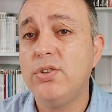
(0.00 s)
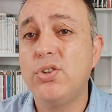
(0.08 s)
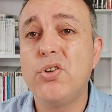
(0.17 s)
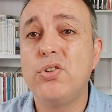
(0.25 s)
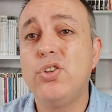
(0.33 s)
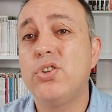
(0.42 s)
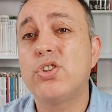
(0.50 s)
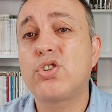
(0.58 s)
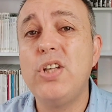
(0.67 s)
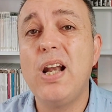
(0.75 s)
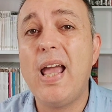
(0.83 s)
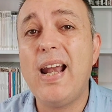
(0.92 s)
Yo, no, yo, yo
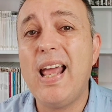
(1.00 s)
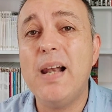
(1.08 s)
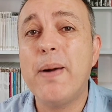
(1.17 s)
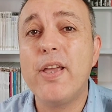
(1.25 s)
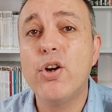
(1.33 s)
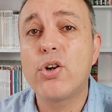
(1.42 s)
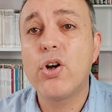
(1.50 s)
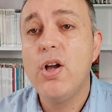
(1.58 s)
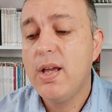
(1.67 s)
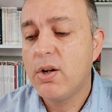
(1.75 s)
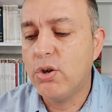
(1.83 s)
soy el, mayor